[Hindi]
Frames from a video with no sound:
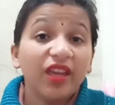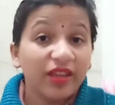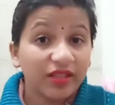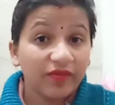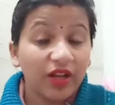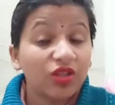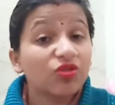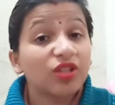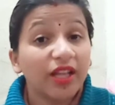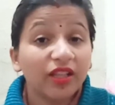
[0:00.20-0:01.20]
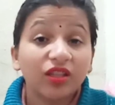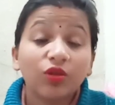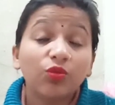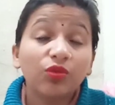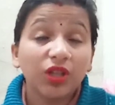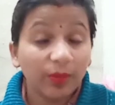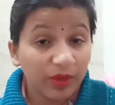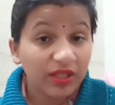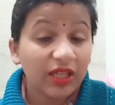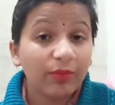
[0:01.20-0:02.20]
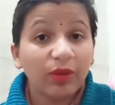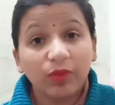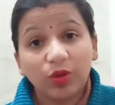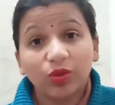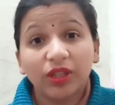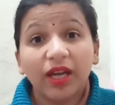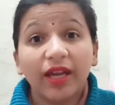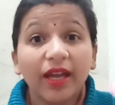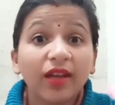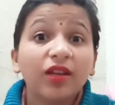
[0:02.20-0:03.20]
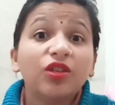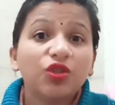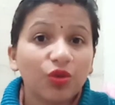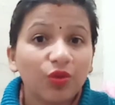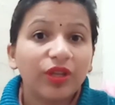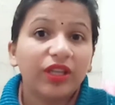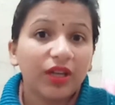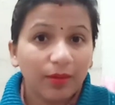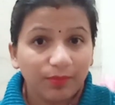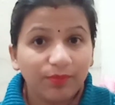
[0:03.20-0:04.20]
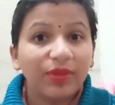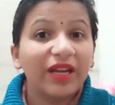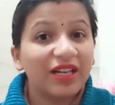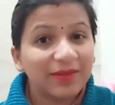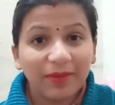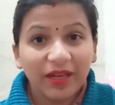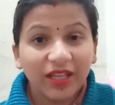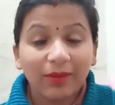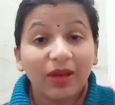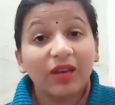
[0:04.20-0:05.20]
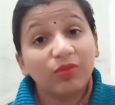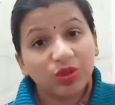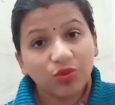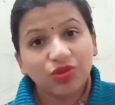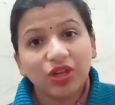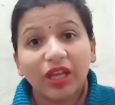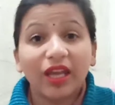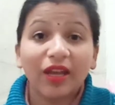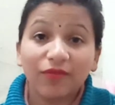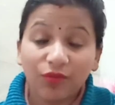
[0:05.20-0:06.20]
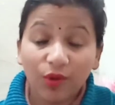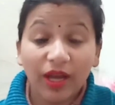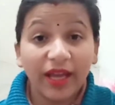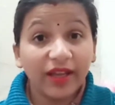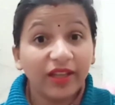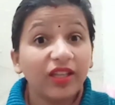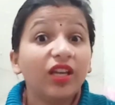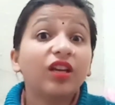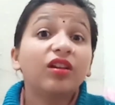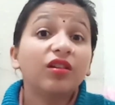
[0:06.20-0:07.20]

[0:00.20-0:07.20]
एक सवाल जो ज़्यादातर उन कपल्स के मन में होता है जो कि अब पेरेंट्स बनने के बारे में सोच रहे हैं वो है कि